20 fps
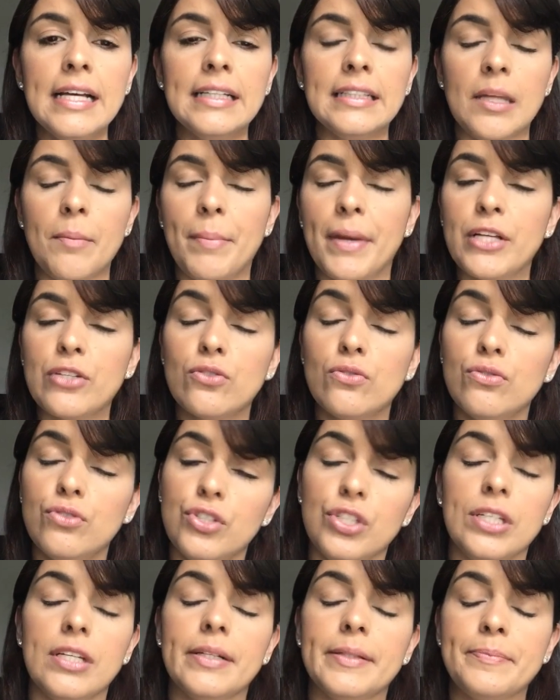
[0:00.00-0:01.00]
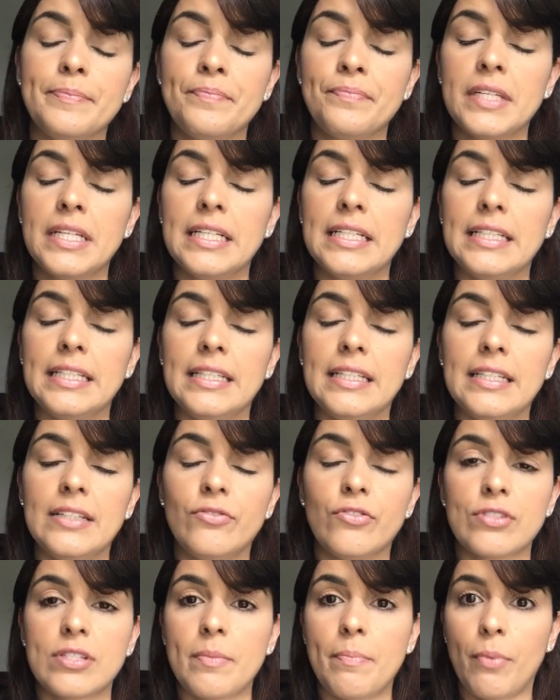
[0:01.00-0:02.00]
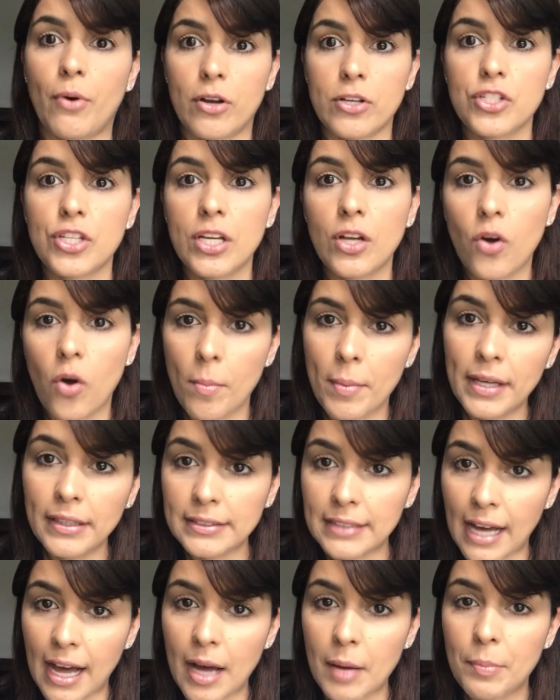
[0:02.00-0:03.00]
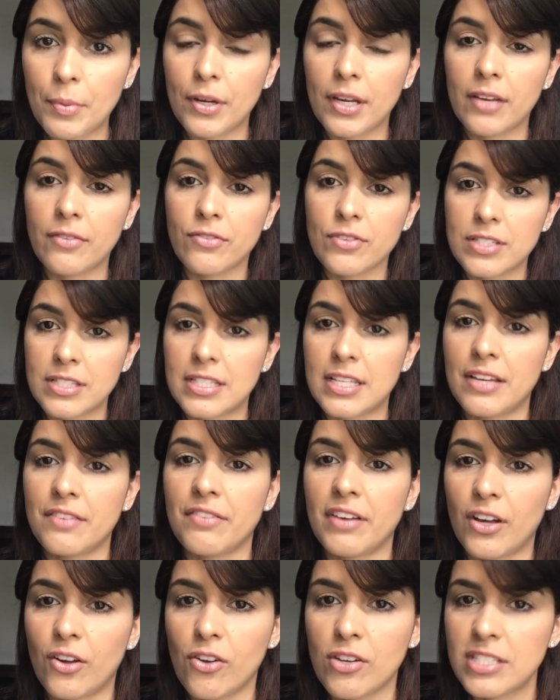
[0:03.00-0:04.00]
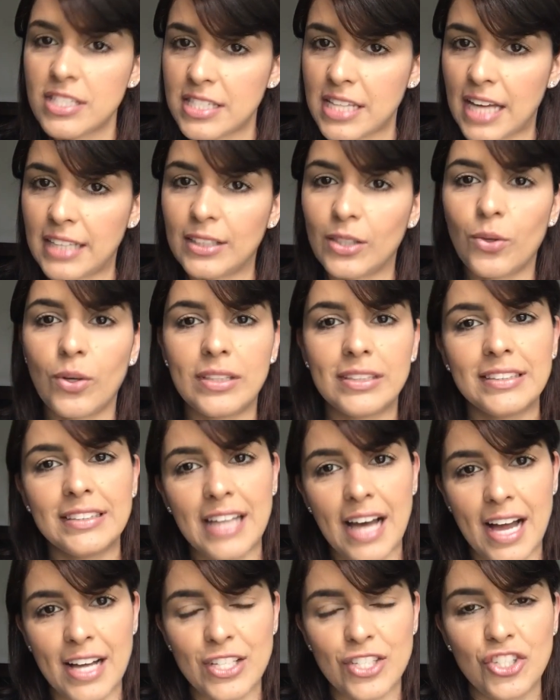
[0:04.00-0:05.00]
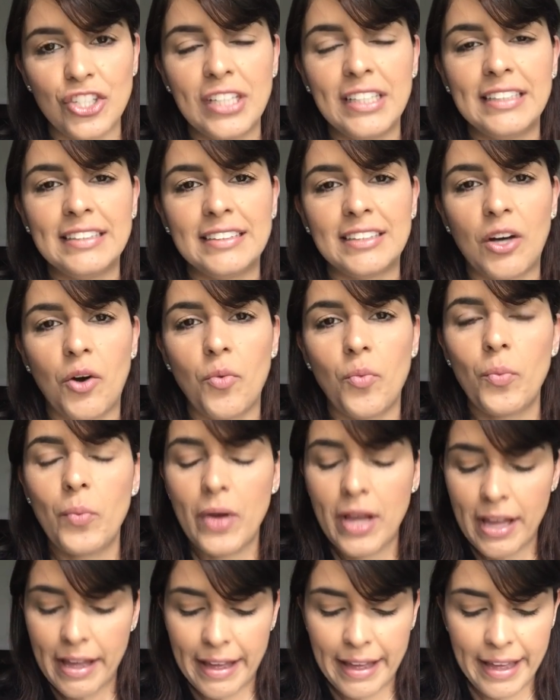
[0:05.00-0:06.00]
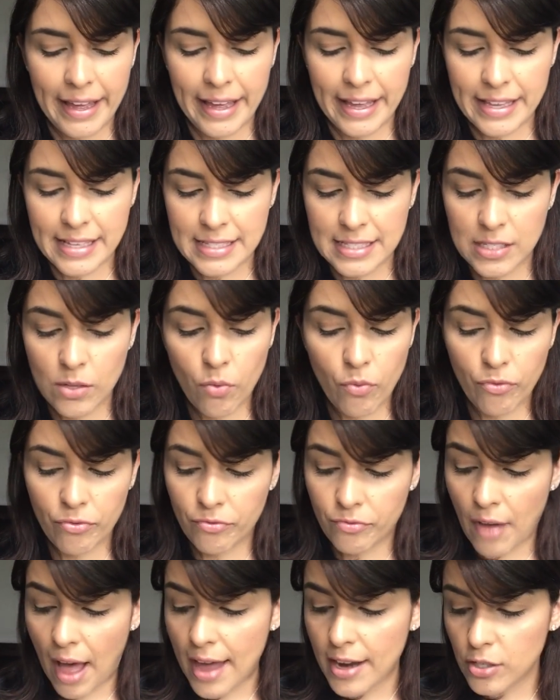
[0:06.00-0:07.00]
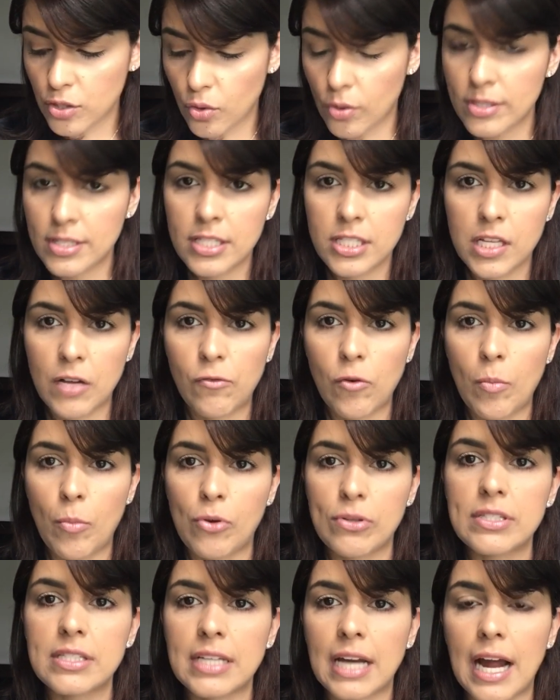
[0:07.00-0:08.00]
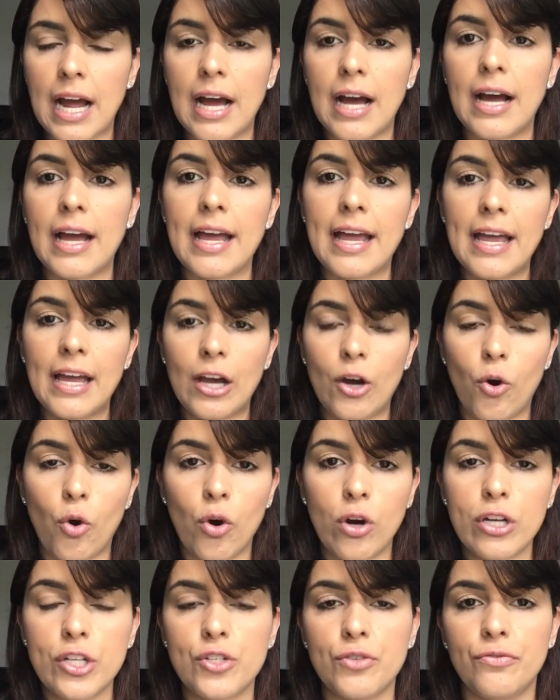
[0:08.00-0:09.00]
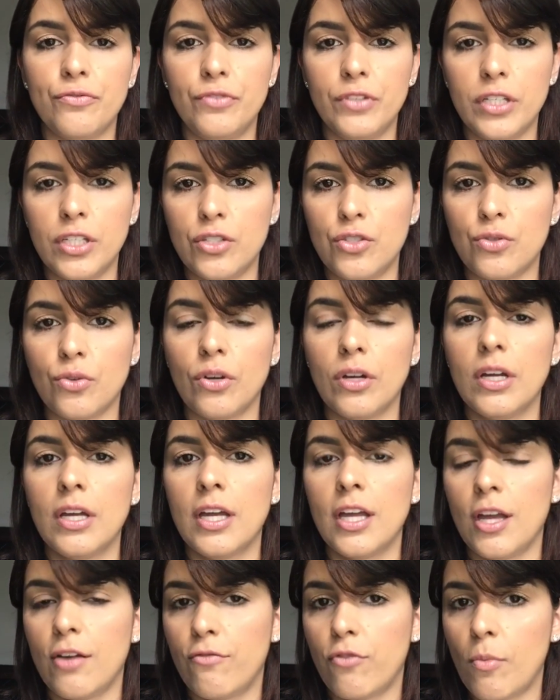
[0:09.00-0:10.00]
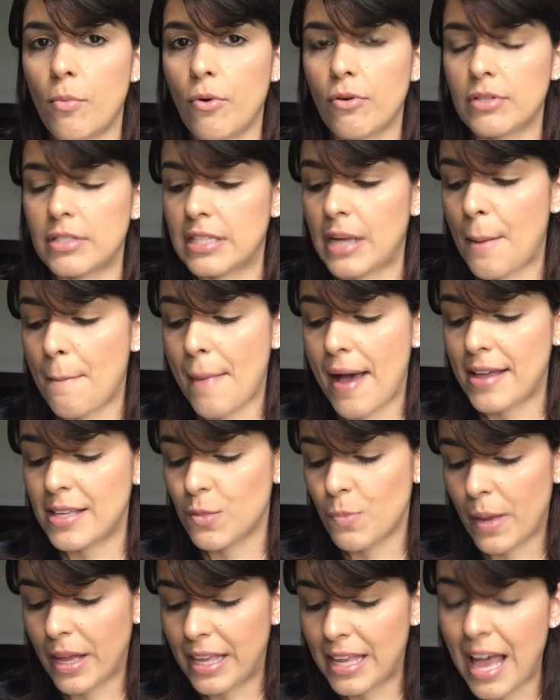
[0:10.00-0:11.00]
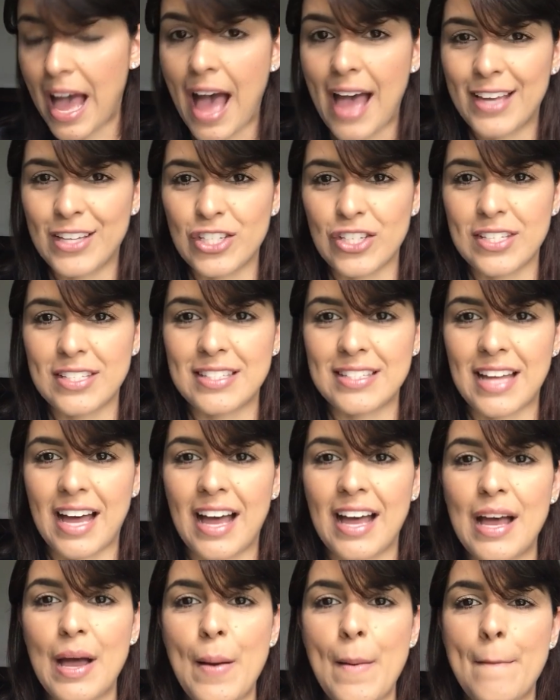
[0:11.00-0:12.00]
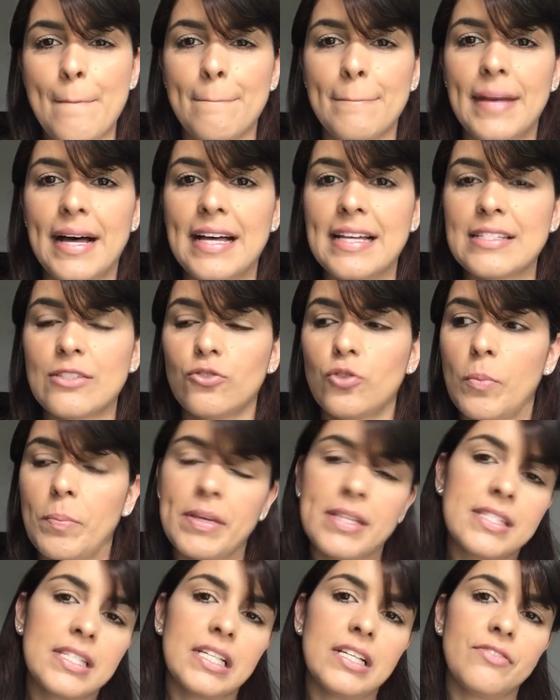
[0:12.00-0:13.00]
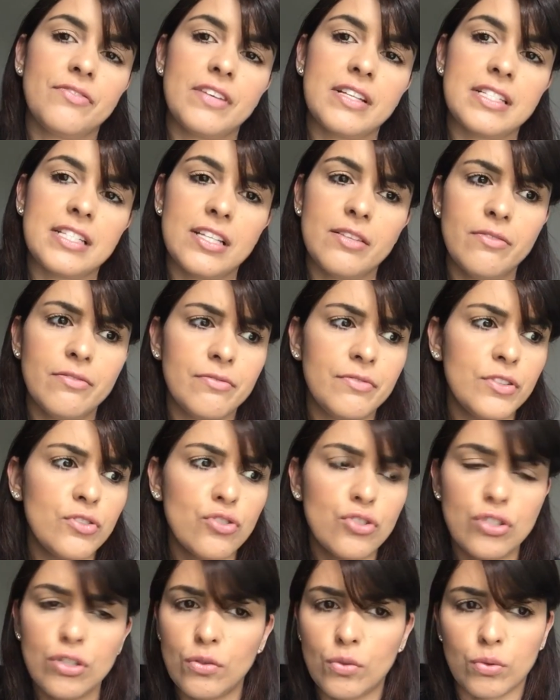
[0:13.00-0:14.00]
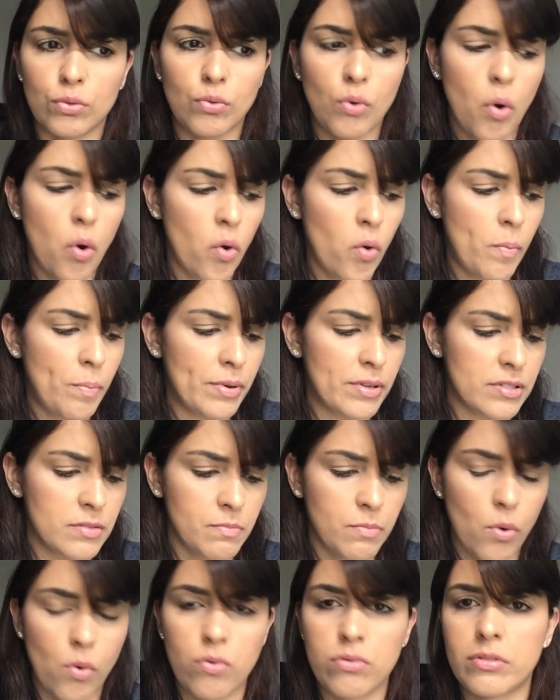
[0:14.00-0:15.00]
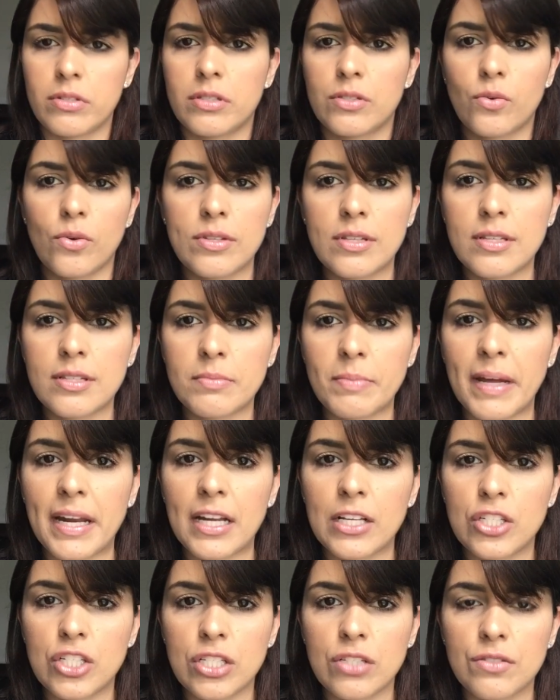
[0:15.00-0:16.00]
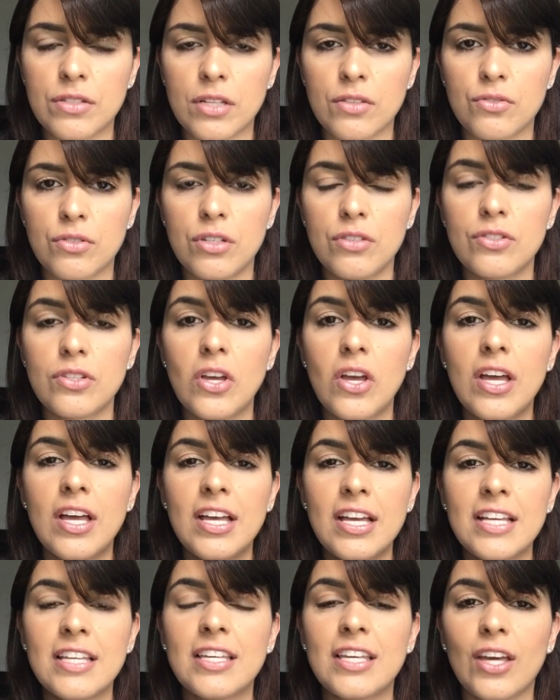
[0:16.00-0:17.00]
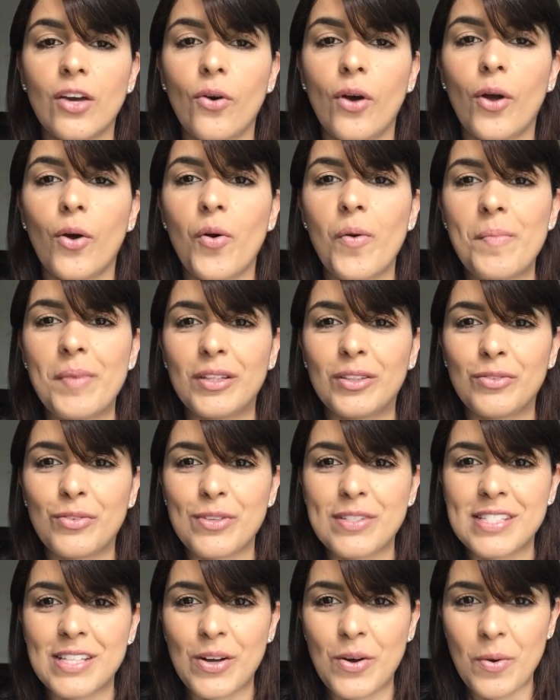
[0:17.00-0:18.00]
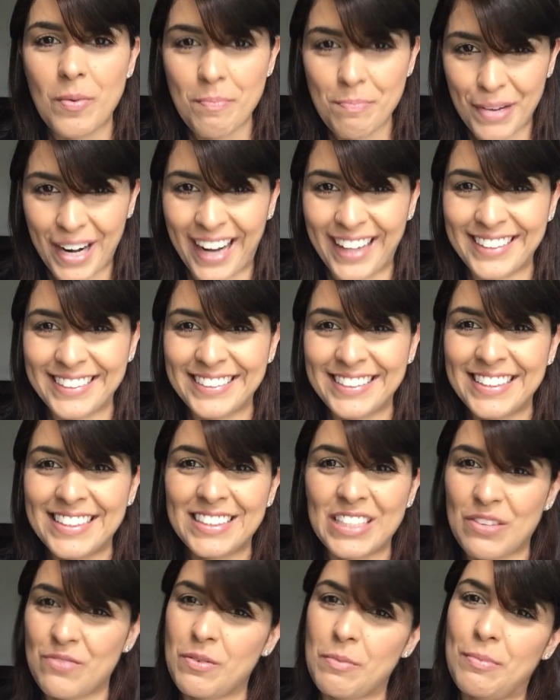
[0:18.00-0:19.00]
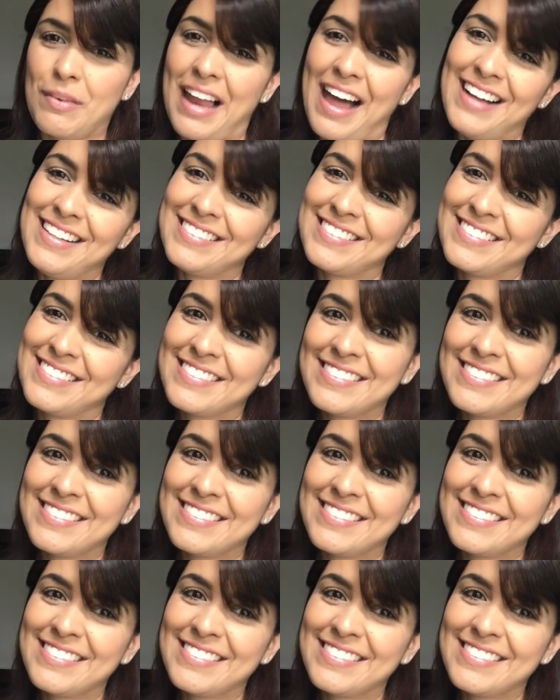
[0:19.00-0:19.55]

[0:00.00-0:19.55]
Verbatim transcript: Depende do dia. E você pode encomendar porque você vai gostar da qualidade. Então, é, são várias coisinhas que eu vou mostrar. Hoje o vídeo eu vou mostrar mais maquiagens, tá? Mas eu tô pensando em fazer vídeo de tudo, roupas, bolsas, coisas baratinhas nos Estados Unidos que eu recomendo você comprar. Então vamos lá?